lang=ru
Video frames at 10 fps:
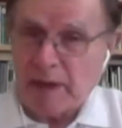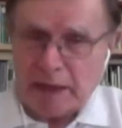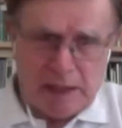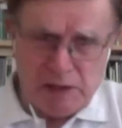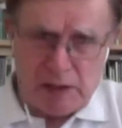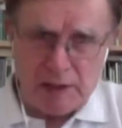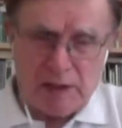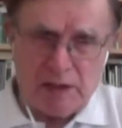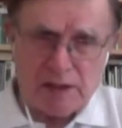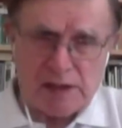Американцы,
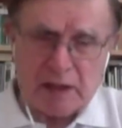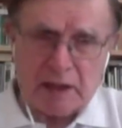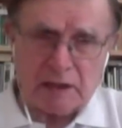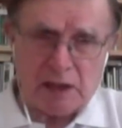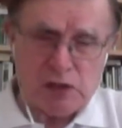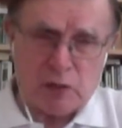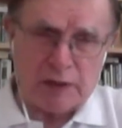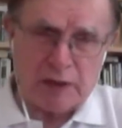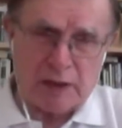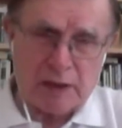они секрет
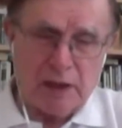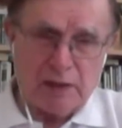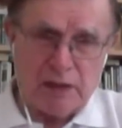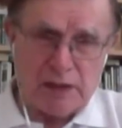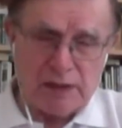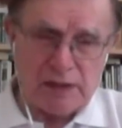особенно не,